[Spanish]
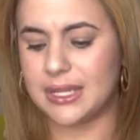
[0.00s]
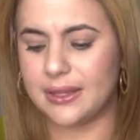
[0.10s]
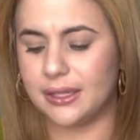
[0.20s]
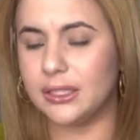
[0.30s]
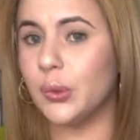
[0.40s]

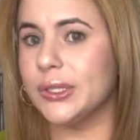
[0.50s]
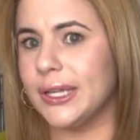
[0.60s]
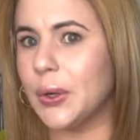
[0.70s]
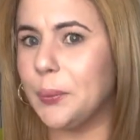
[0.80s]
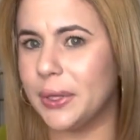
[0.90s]
adelante lo voy a
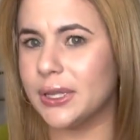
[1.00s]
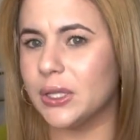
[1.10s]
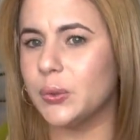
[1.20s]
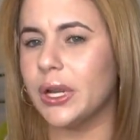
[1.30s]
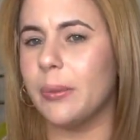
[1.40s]
estar
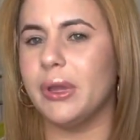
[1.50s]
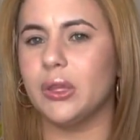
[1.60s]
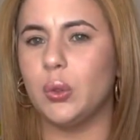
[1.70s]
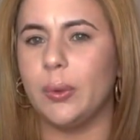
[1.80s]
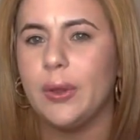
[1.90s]
compartiendo una que me
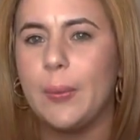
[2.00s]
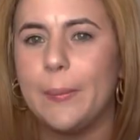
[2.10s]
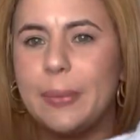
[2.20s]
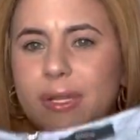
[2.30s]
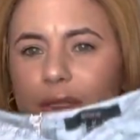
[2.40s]
estuve
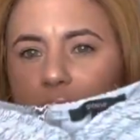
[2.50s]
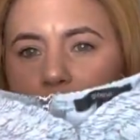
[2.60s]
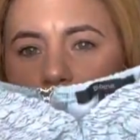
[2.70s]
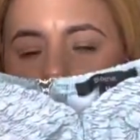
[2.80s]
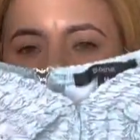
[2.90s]
comprando.
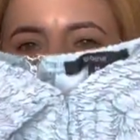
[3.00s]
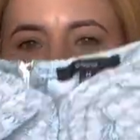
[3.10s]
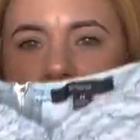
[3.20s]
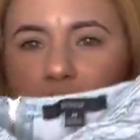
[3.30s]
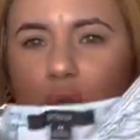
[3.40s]

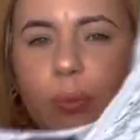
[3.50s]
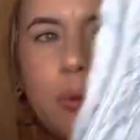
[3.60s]
Está súper